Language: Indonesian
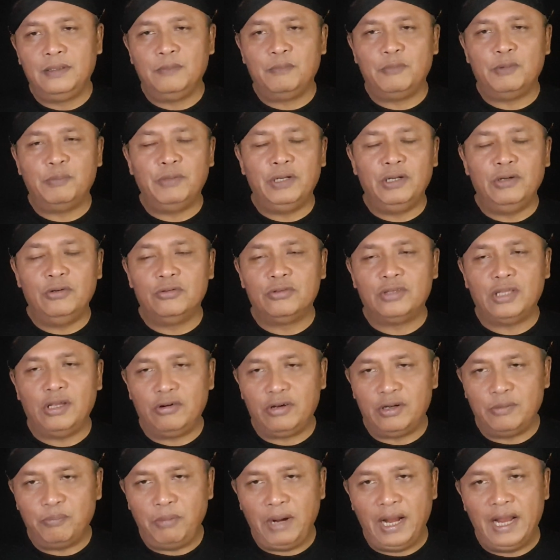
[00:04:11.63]
pemilu
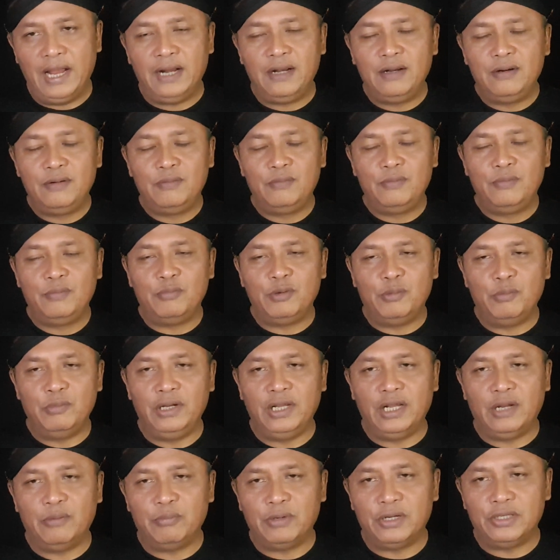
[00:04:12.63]
tahun depan,
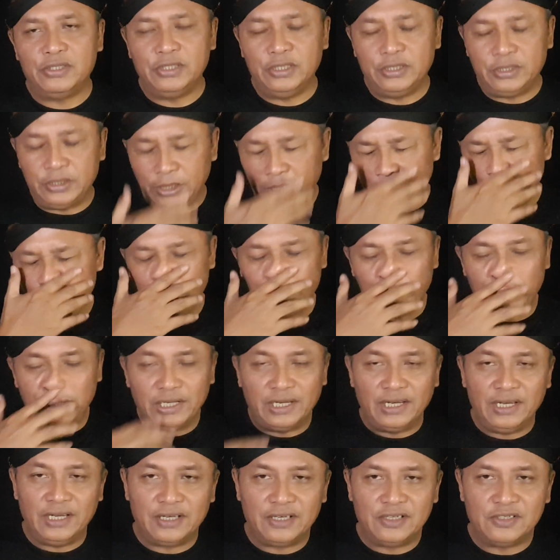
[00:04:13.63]
pemilihan presiden,
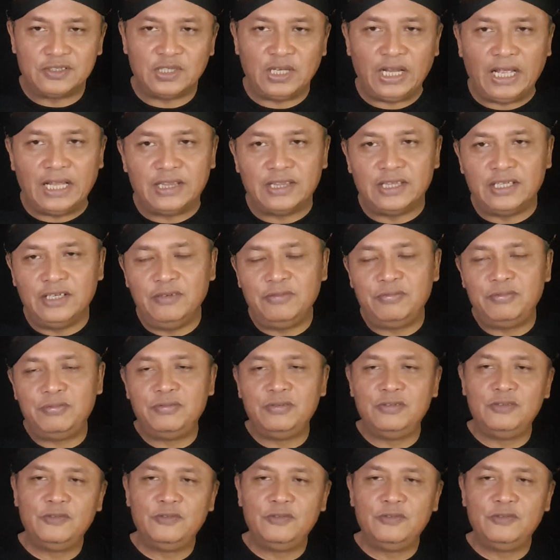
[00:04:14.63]
pemilihan legislatif,